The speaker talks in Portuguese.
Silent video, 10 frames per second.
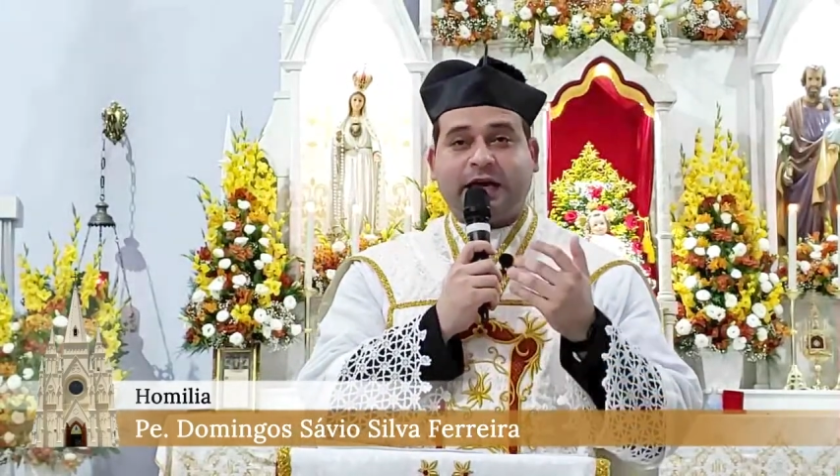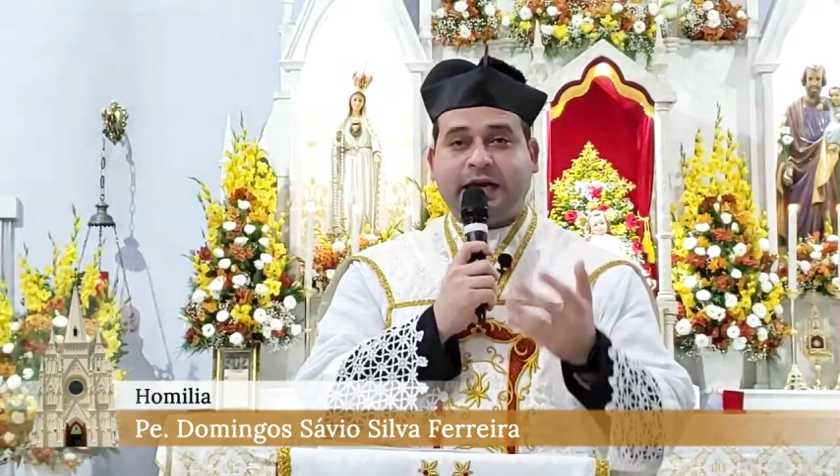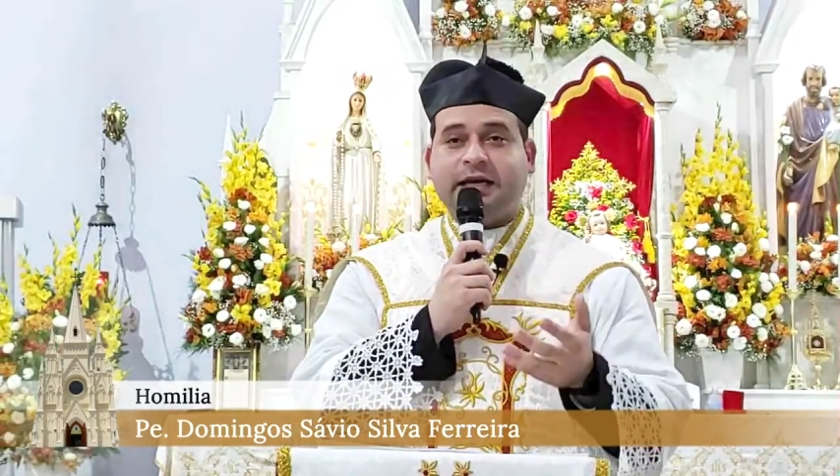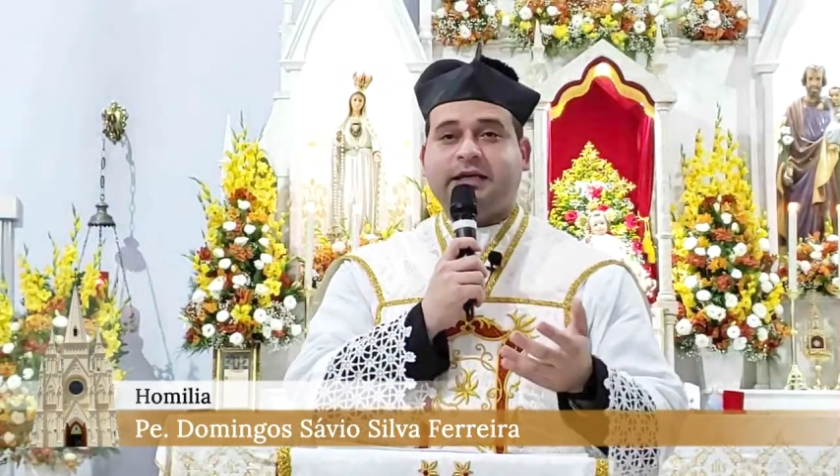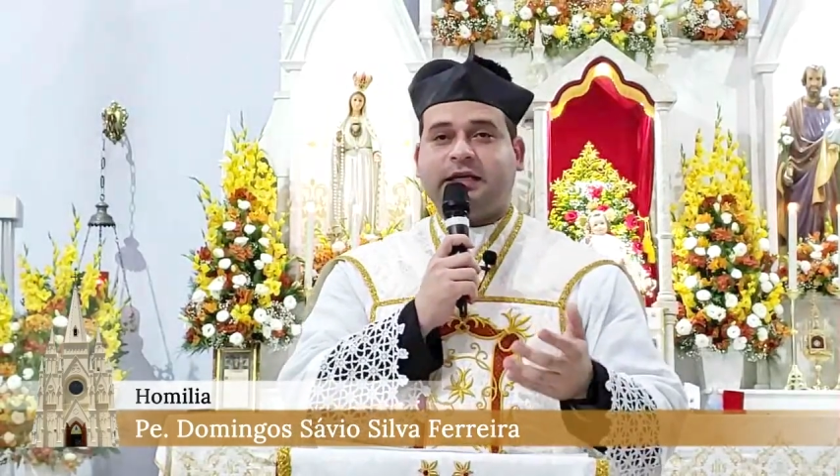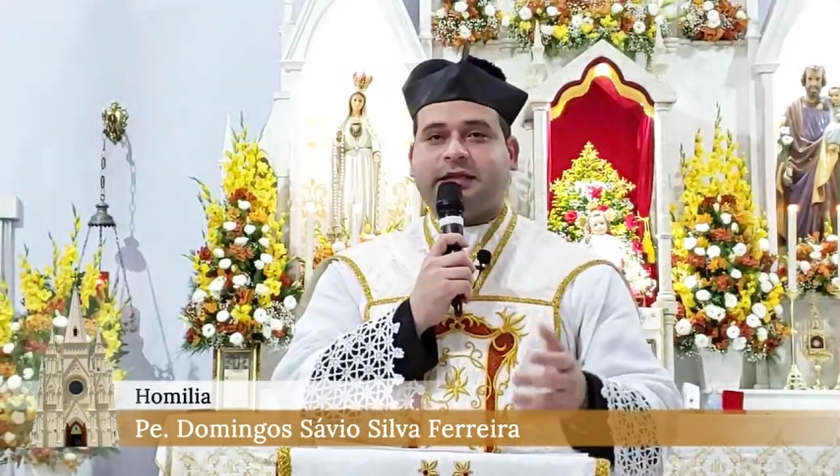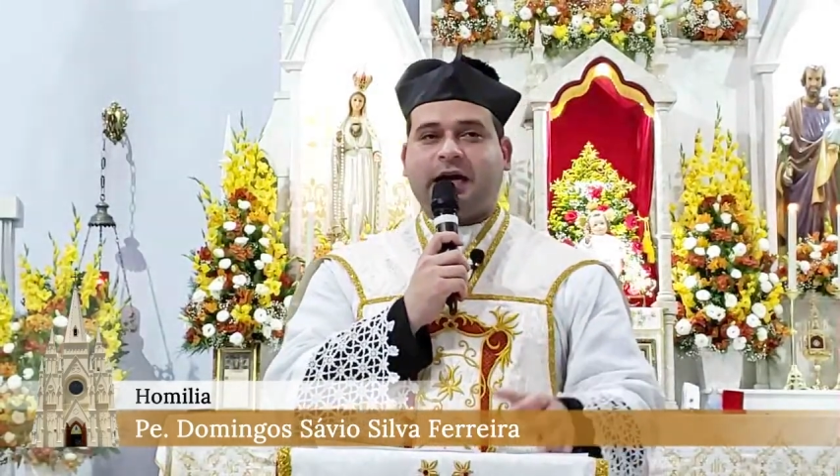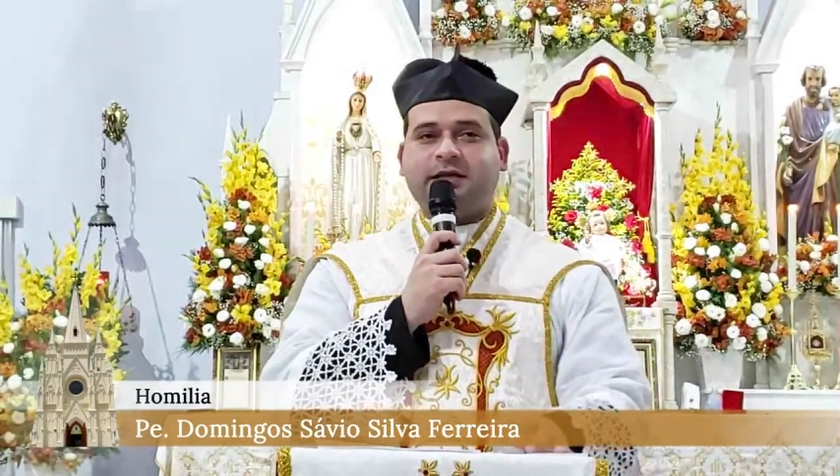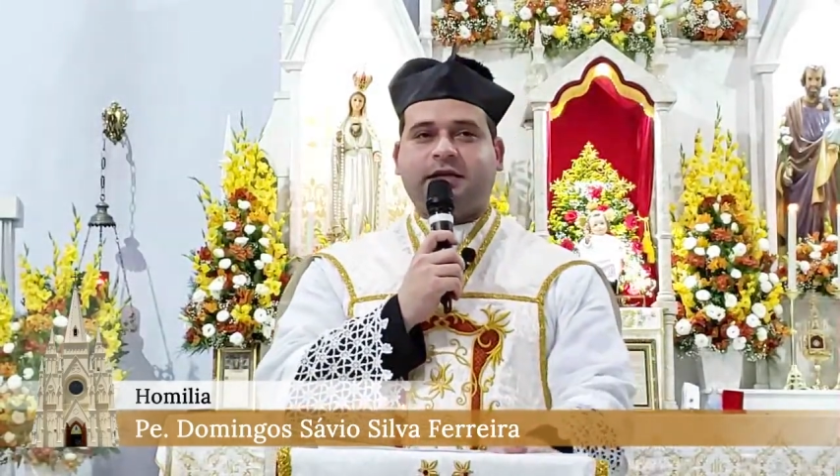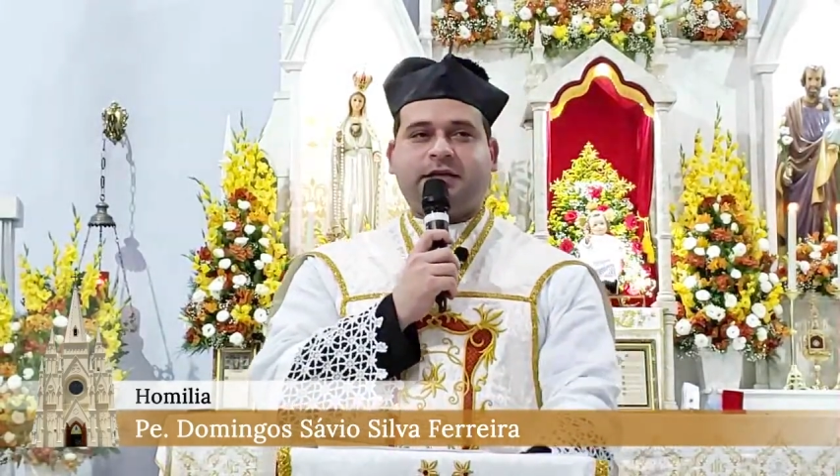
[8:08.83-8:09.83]
se é Ele que
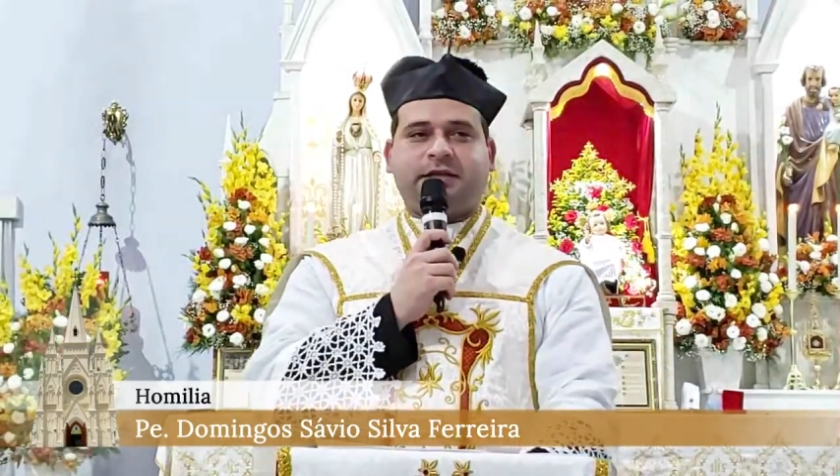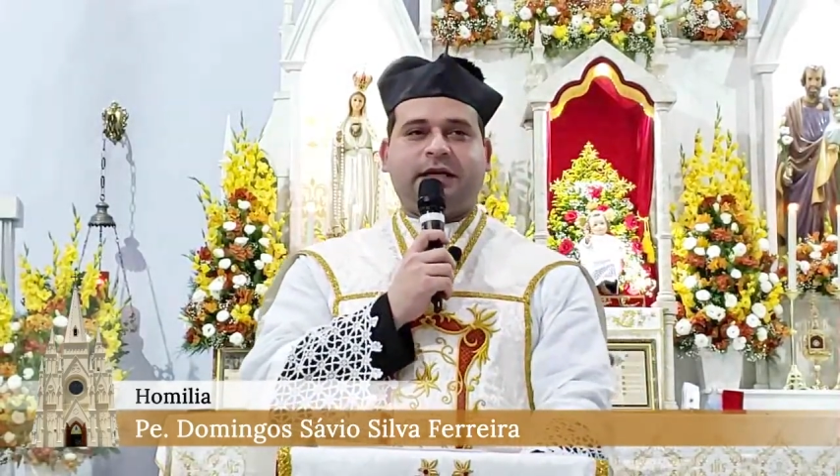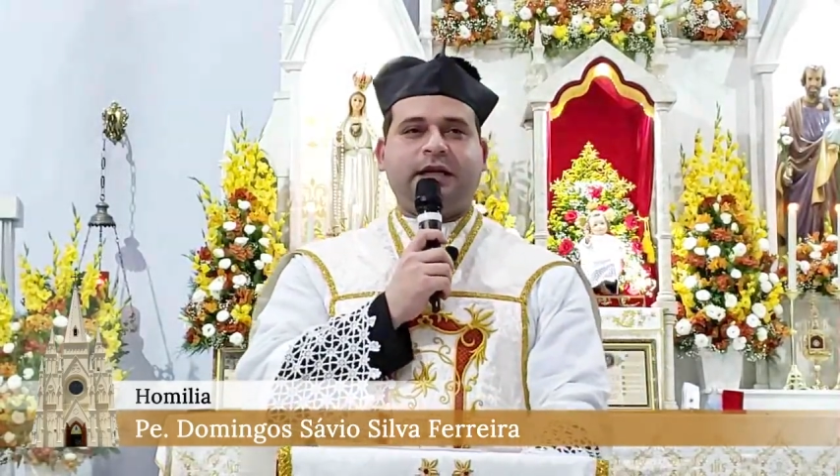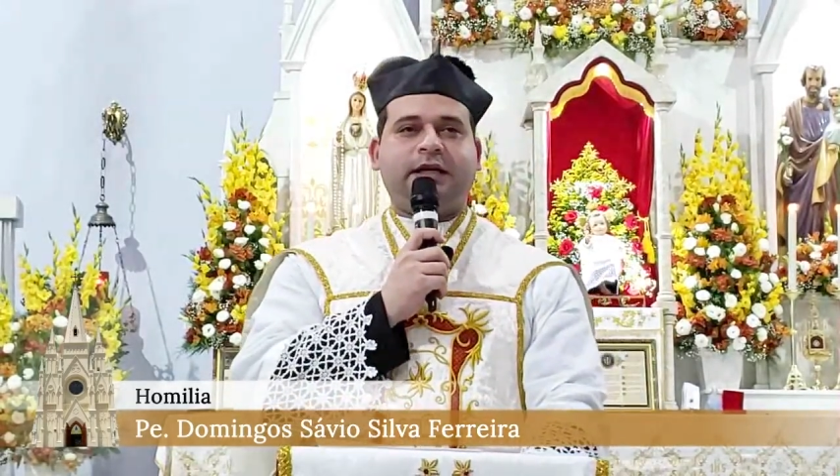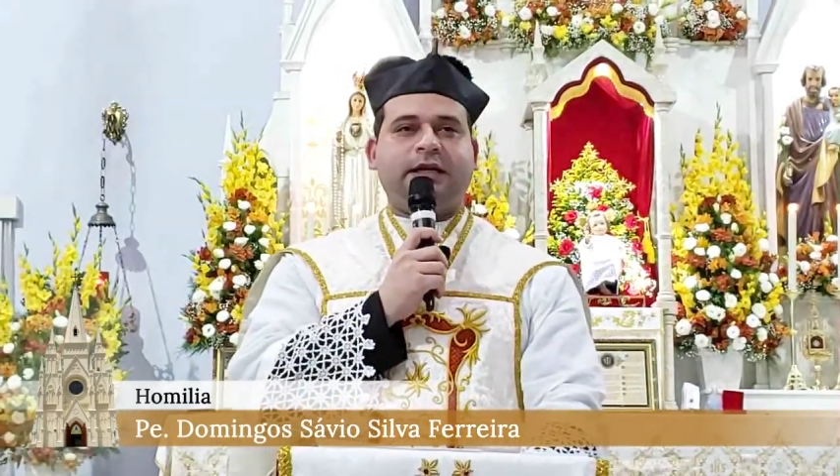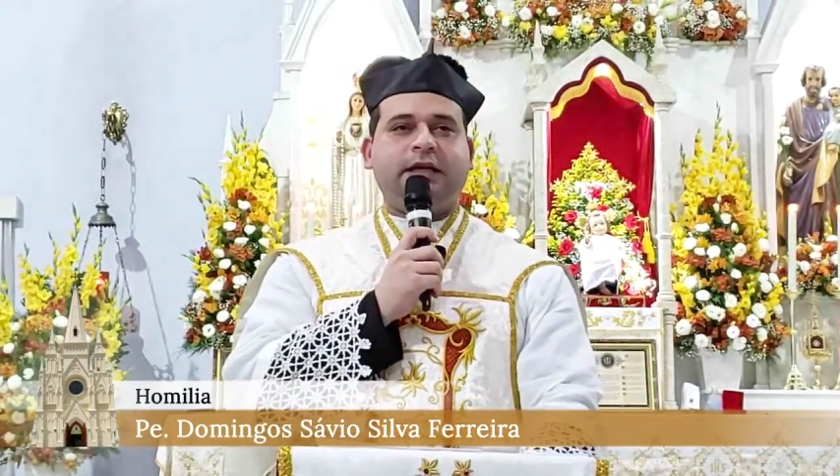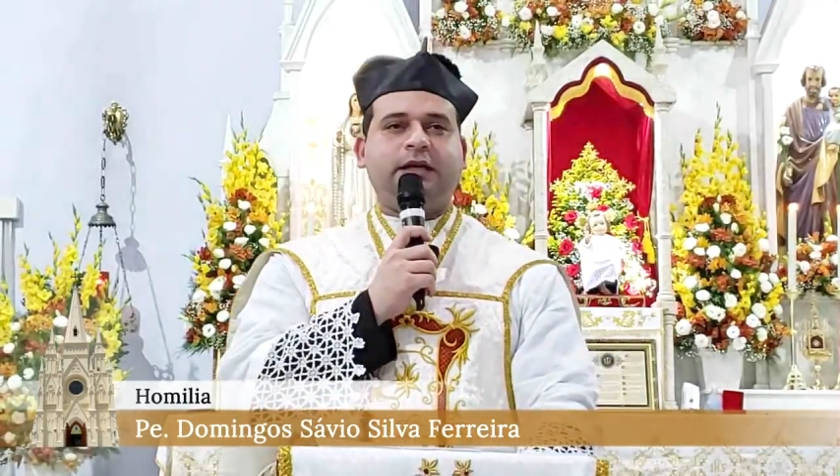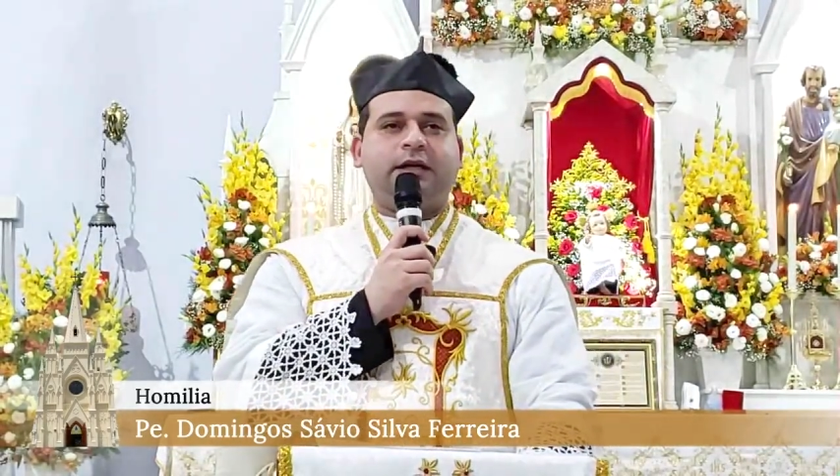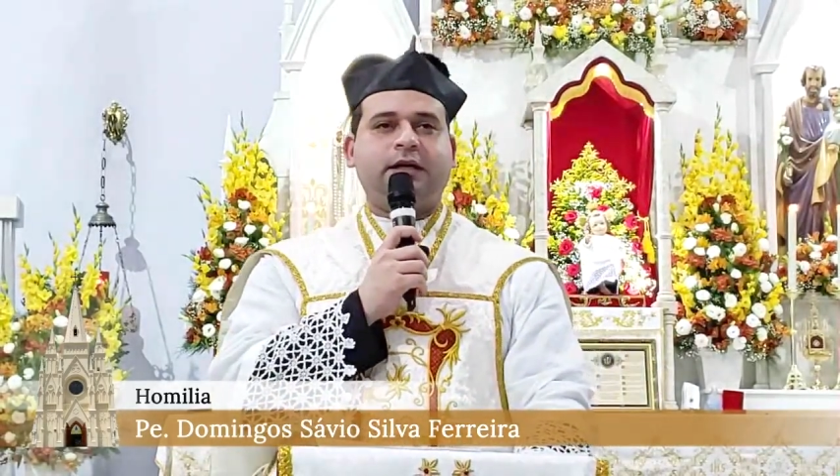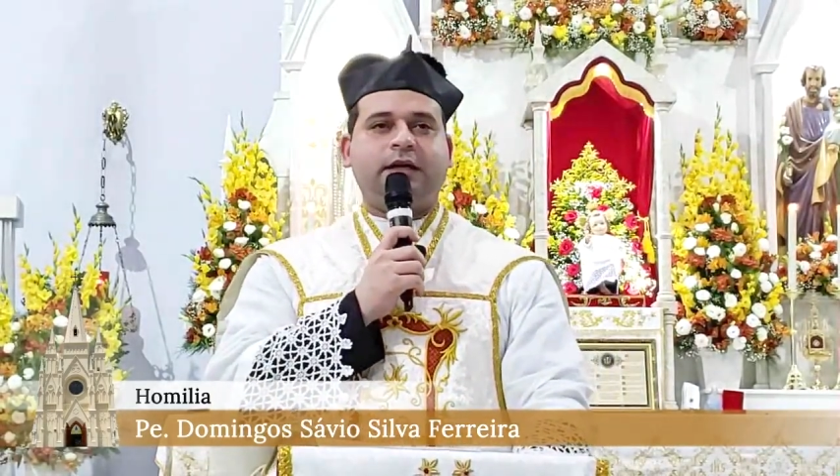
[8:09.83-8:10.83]
traz esta
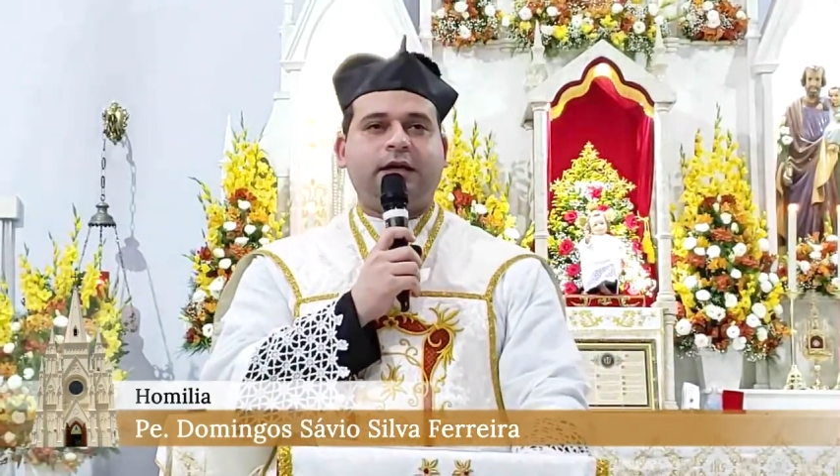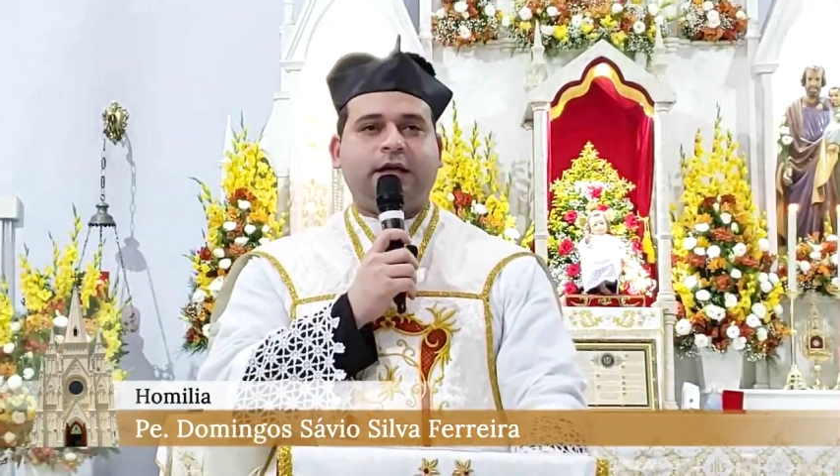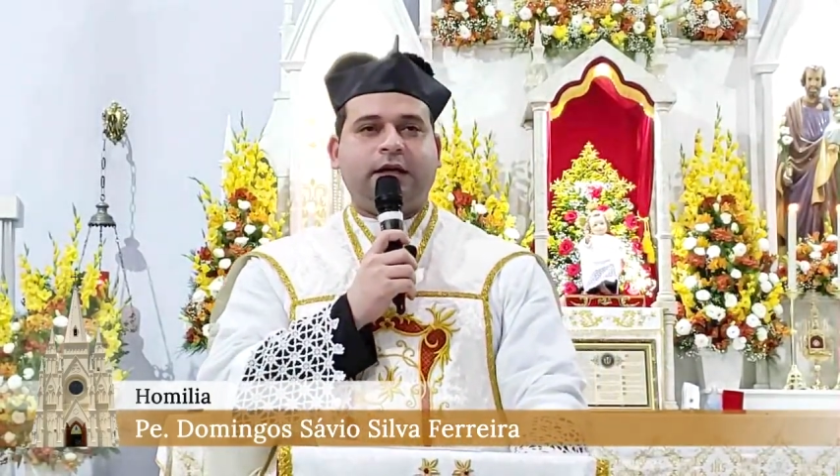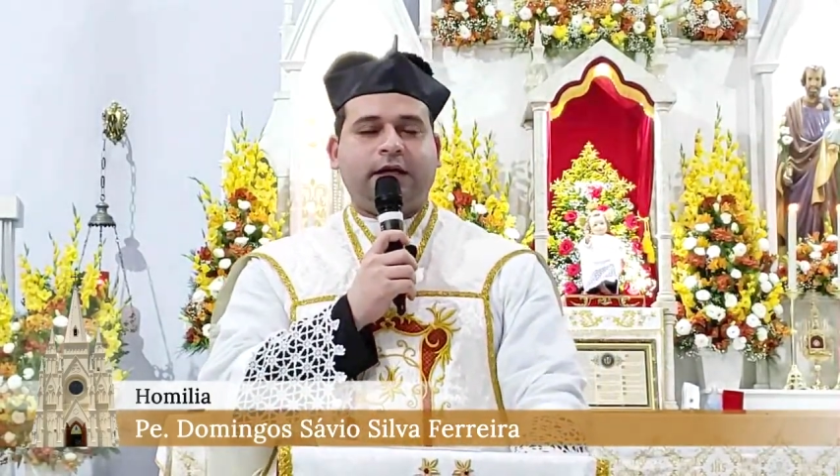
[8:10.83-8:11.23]
alegria,